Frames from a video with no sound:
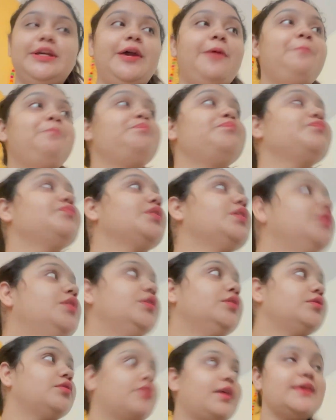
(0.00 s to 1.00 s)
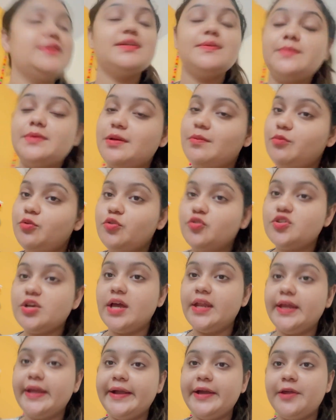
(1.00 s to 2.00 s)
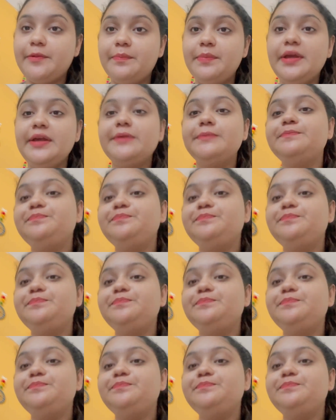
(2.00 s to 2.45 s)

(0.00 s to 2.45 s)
हैं तो गाइस अभी हम लोग जा रहे हैं घर पे